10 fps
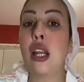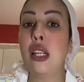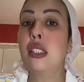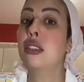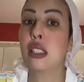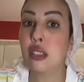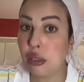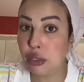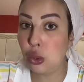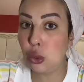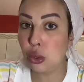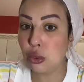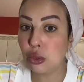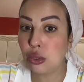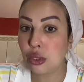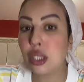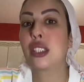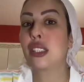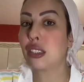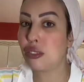شحال هادي كنت كندير فيديو
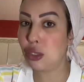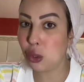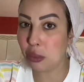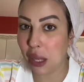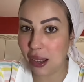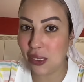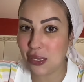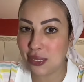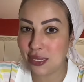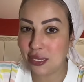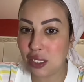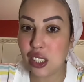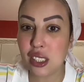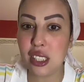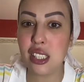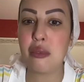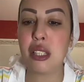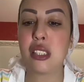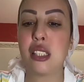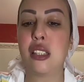كنت كتحط فيديو بحال فاش كنتي
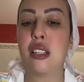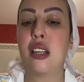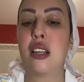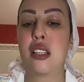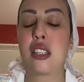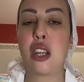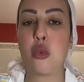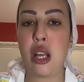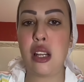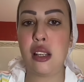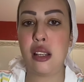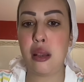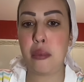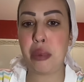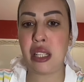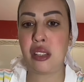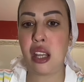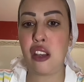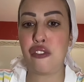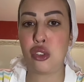هي مات السروال
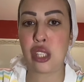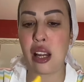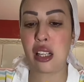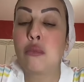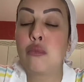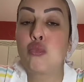باد تيليفون